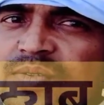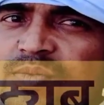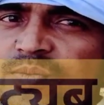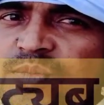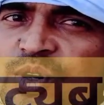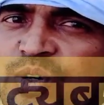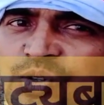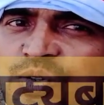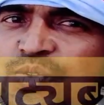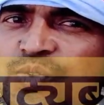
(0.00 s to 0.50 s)

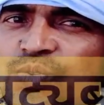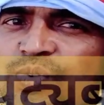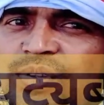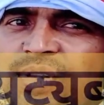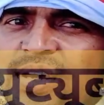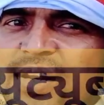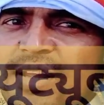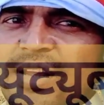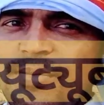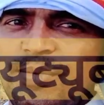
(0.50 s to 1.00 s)
बहुत
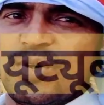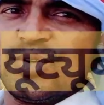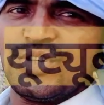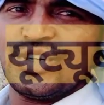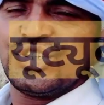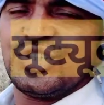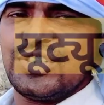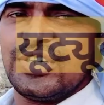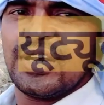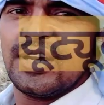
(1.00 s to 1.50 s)
सुंदर है बहुत
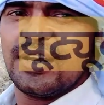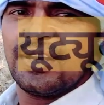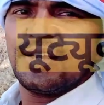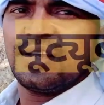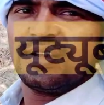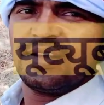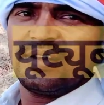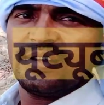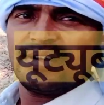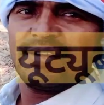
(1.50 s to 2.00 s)
अच्छा है
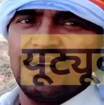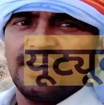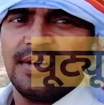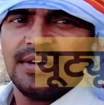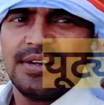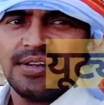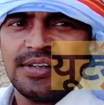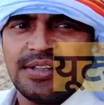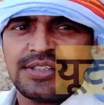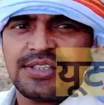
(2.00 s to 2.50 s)

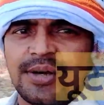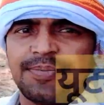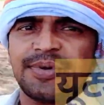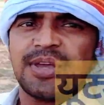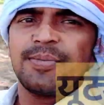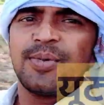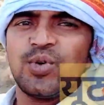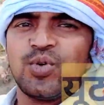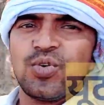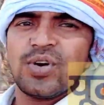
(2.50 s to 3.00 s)
सबकी
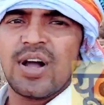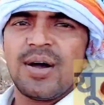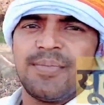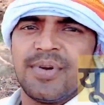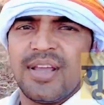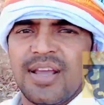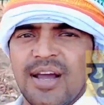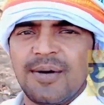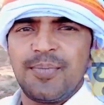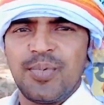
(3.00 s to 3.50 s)
मनोकामना
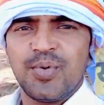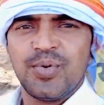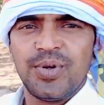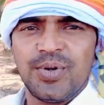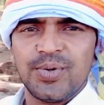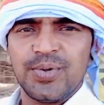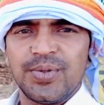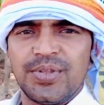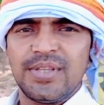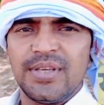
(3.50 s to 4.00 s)
यहाँ पूरी
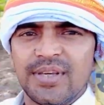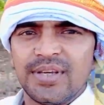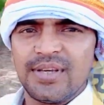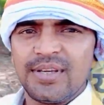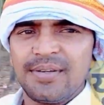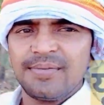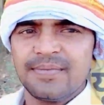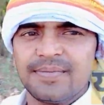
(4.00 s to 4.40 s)
होती हैं